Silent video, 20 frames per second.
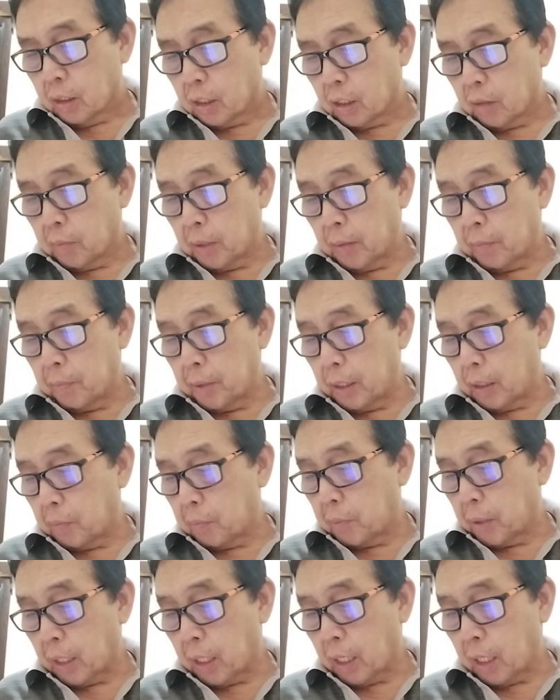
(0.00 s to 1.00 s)
Remember,
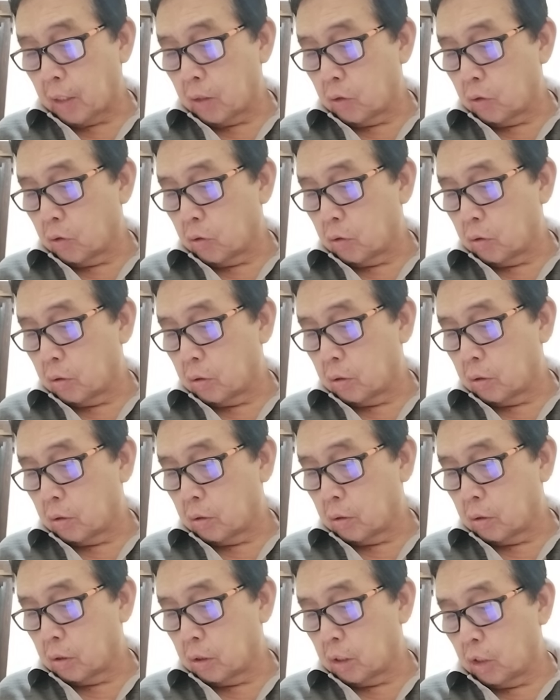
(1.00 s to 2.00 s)
baka yung
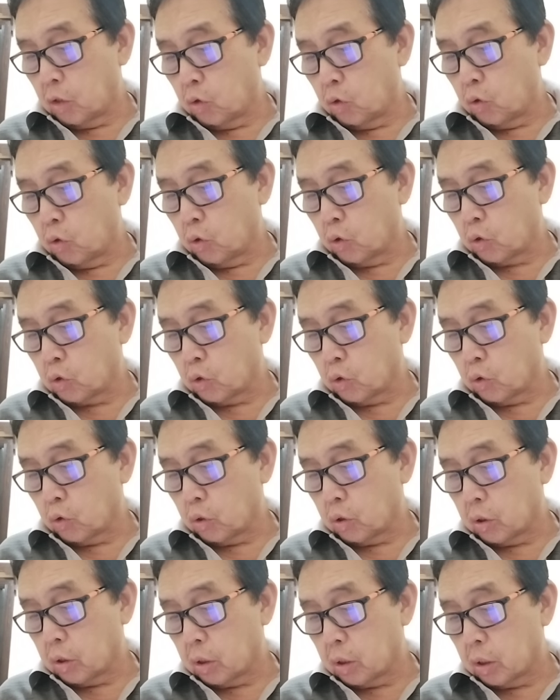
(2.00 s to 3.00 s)
niluluto
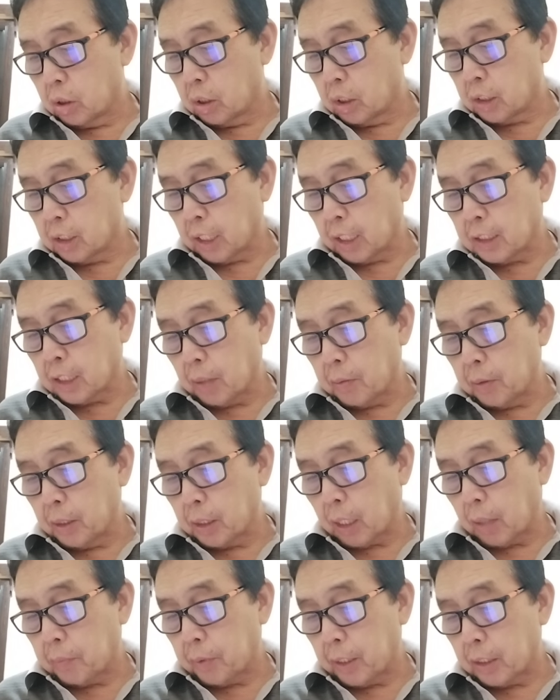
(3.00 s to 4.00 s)
na sinasabi ni
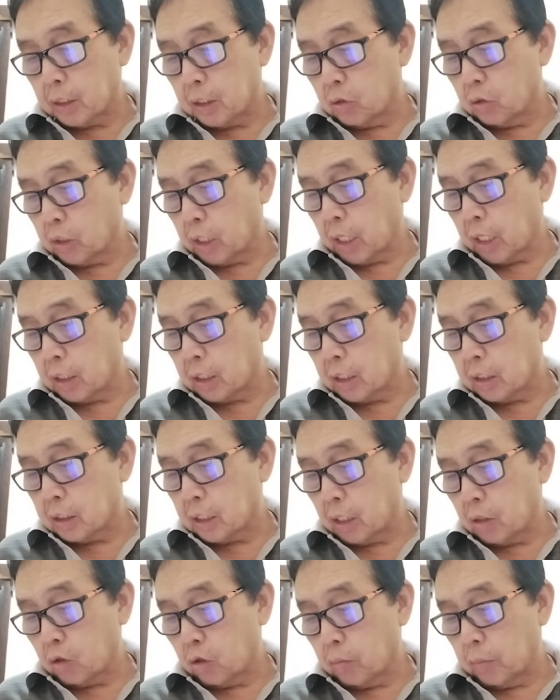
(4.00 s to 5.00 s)
Kapersi, Duterte
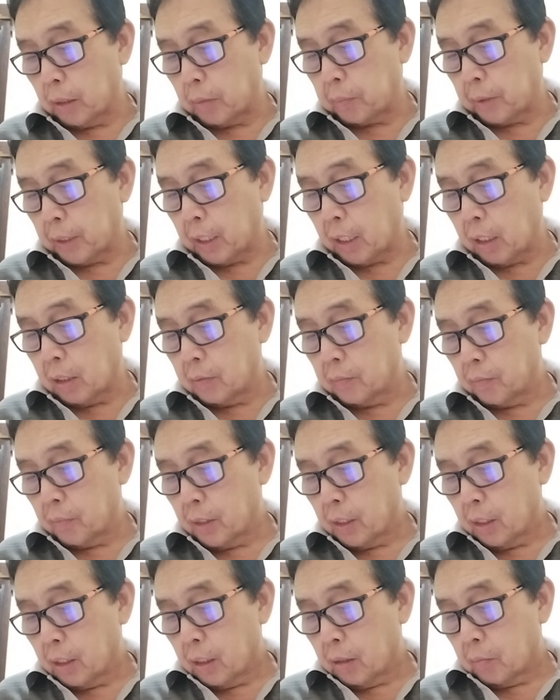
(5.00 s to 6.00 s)
steak over pala.
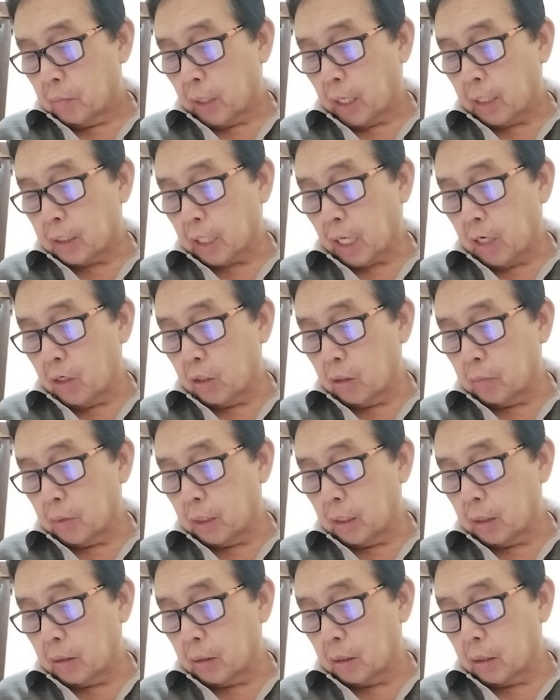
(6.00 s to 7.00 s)
Baka tayo naman
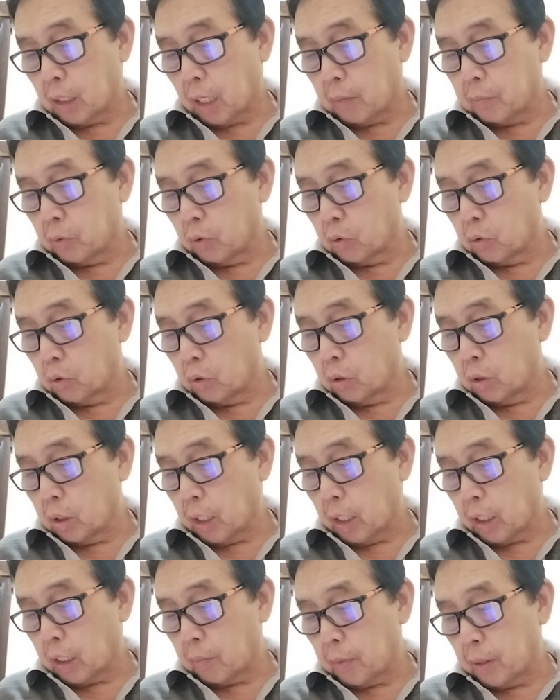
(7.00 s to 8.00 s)
ang nabudol.
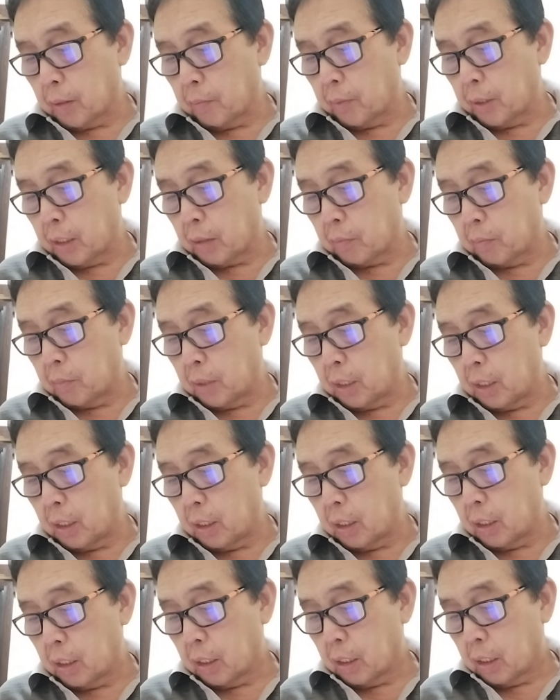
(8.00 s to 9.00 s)
I remember me.
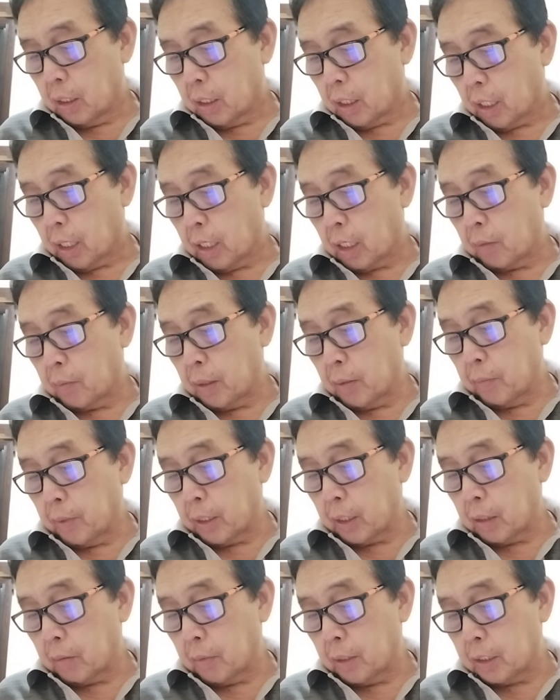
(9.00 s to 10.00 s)
I remember
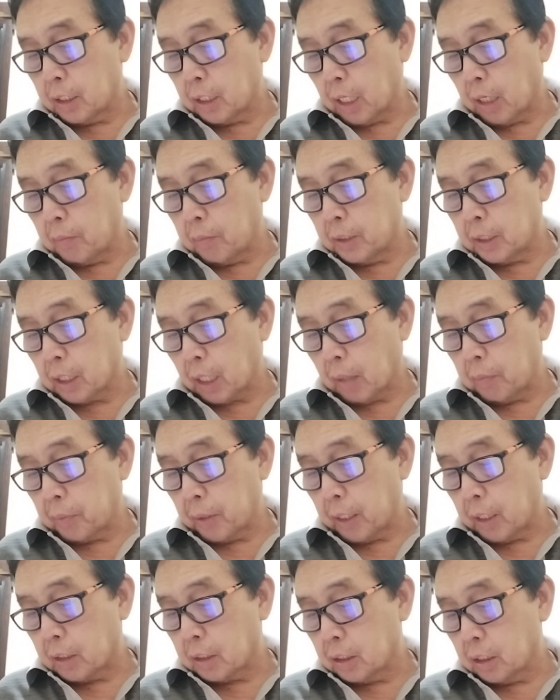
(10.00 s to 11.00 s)
na may sinabi si
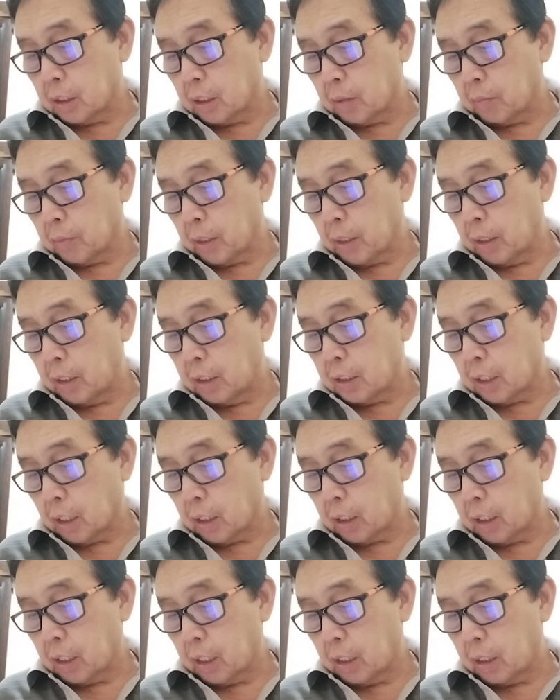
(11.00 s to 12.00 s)
Kapersi na may
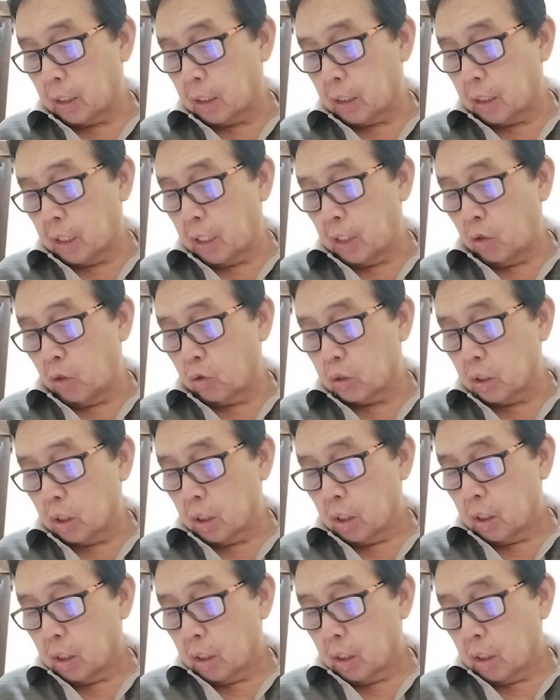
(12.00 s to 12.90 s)
isang kilos